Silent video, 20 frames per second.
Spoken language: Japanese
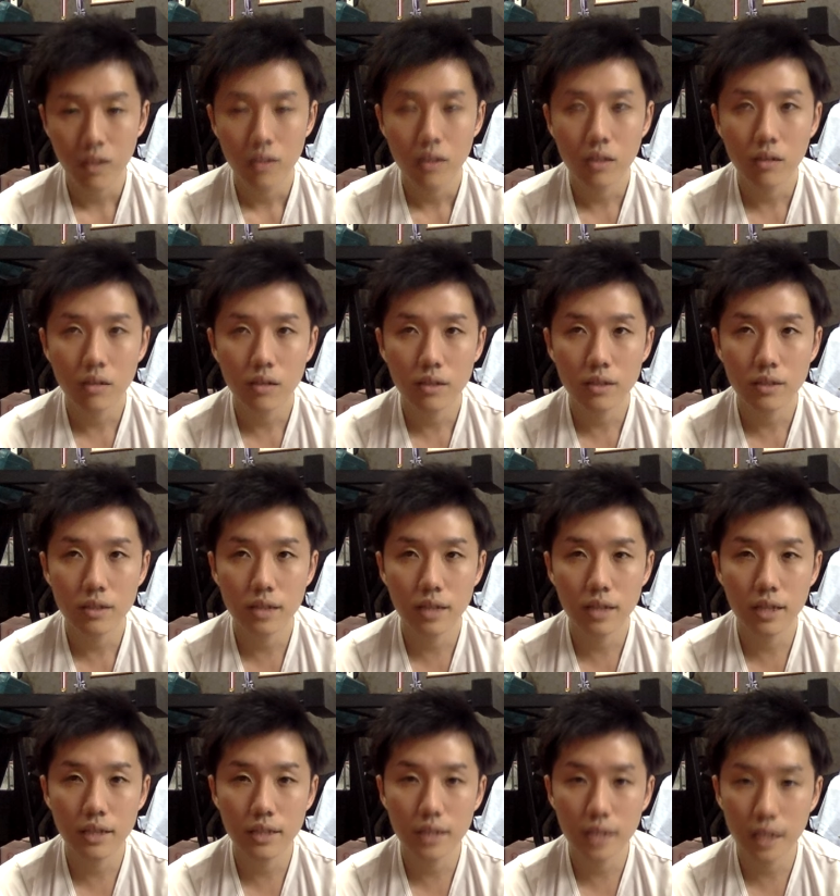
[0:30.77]
なのでですね、
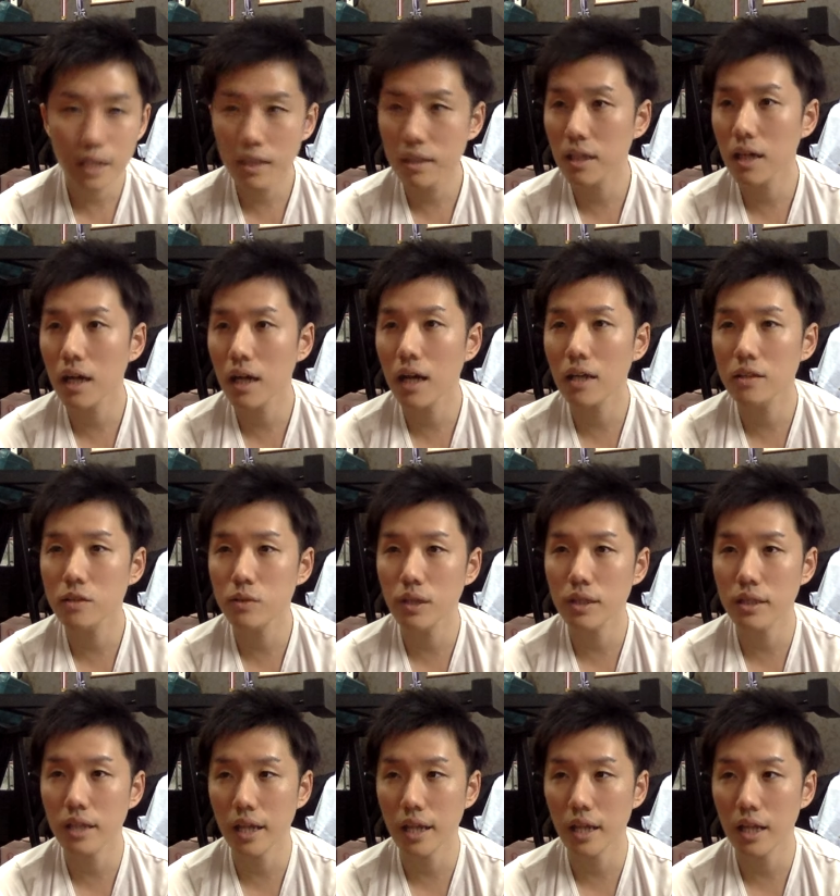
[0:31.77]
なぜあなたがそう
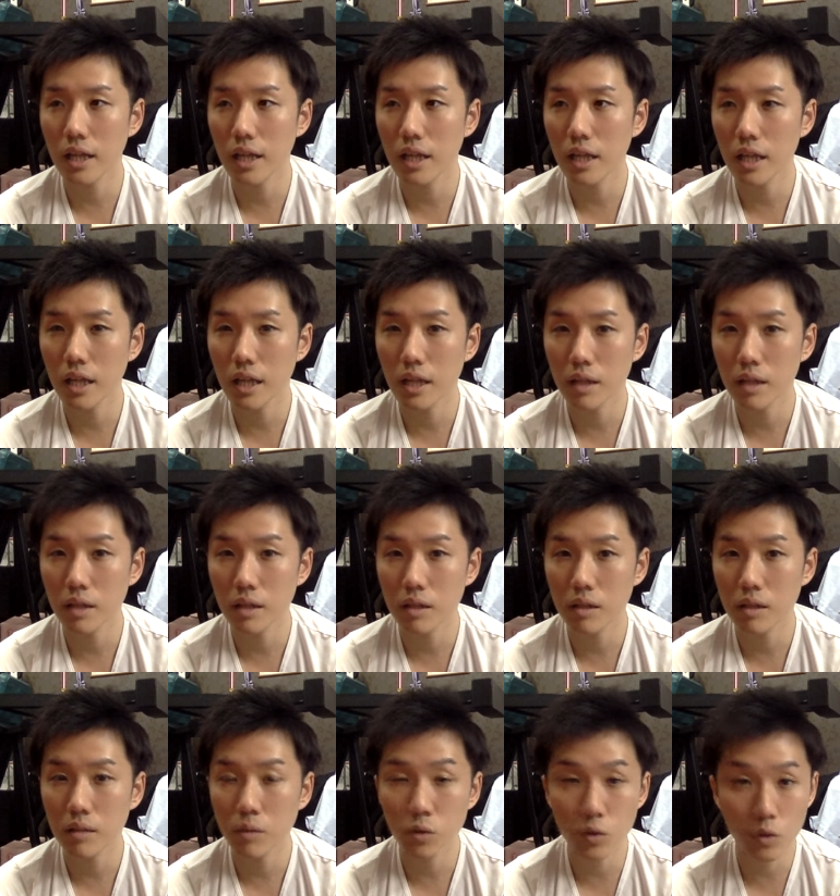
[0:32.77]
やって、
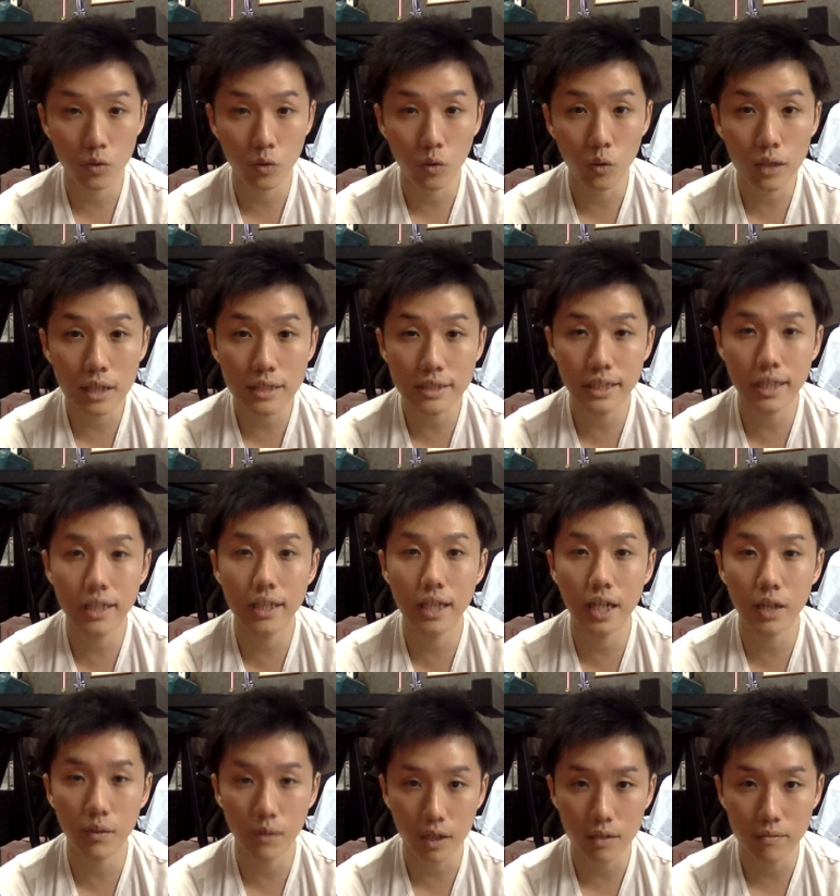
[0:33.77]
えー、物事をこなしていけない
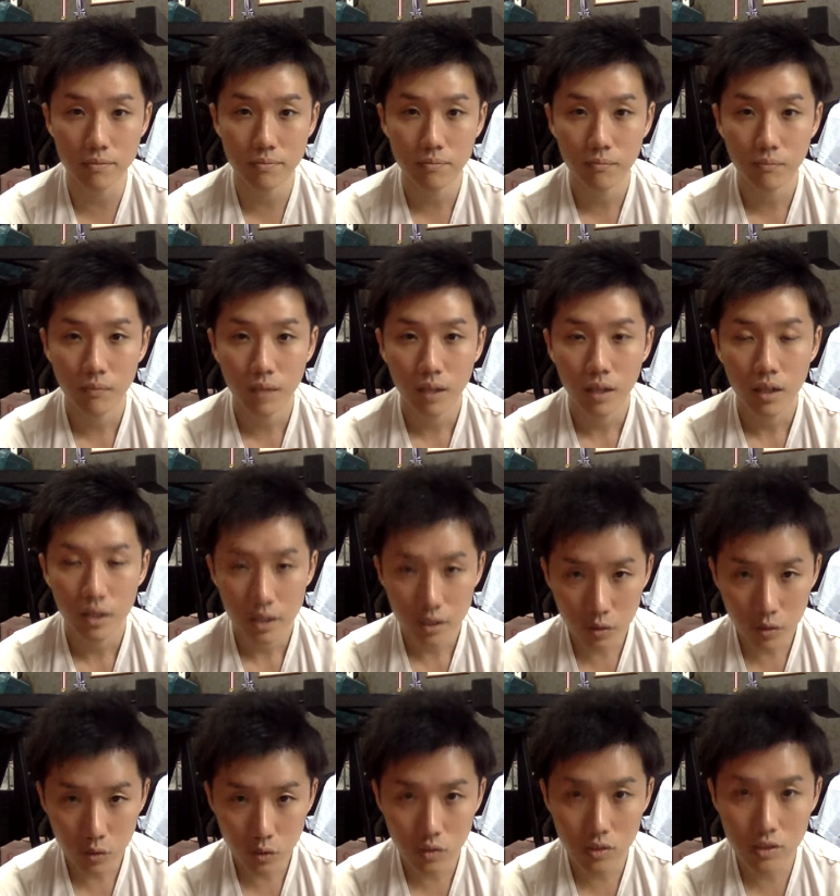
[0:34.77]
のかとい
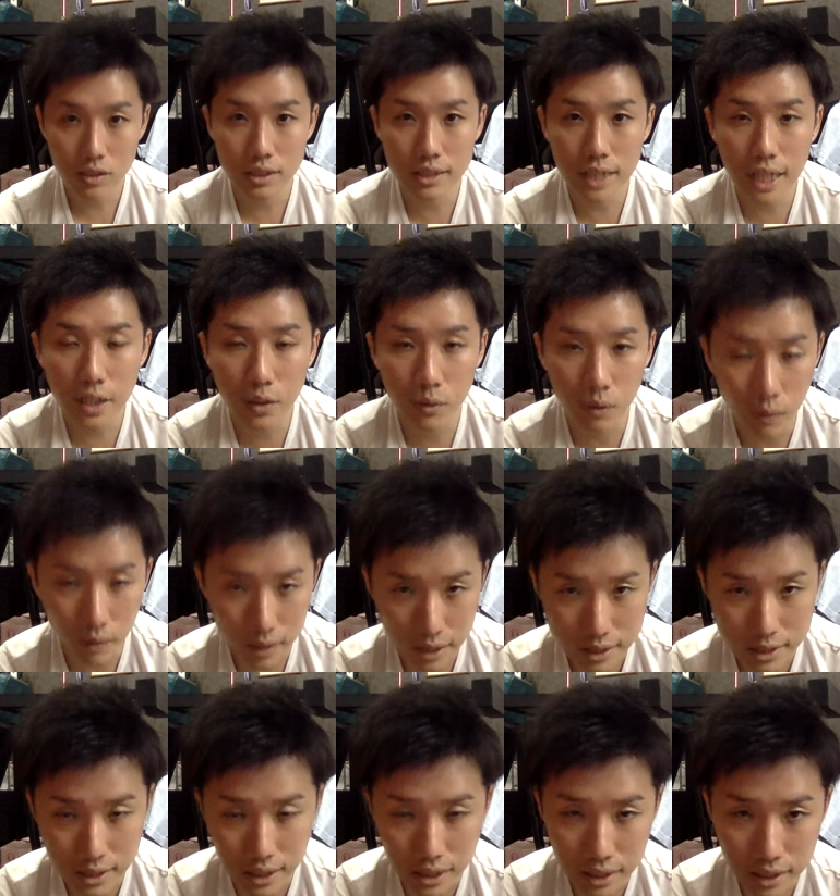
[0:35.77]
うことについて今日はお
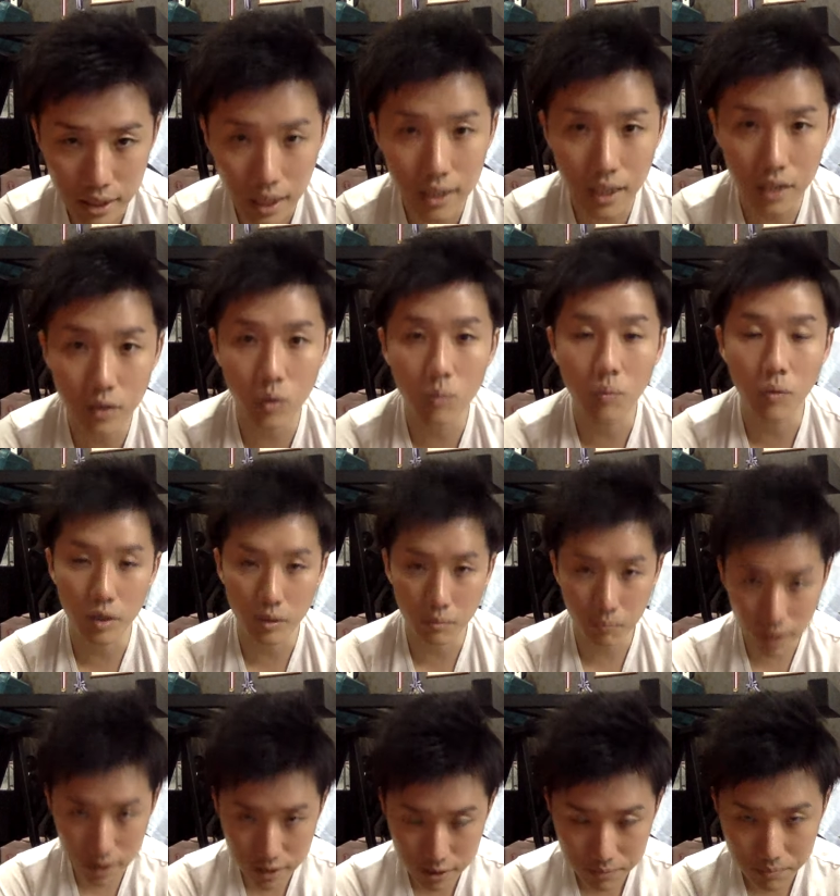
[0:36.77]
話していきたいなと思い
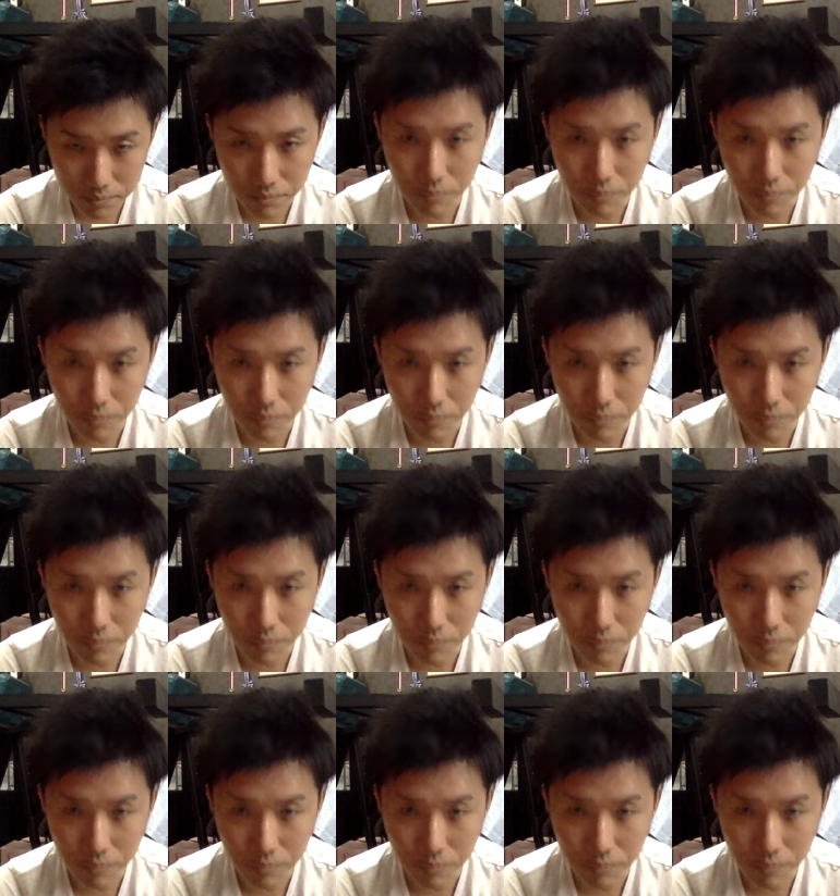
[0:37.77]
ます。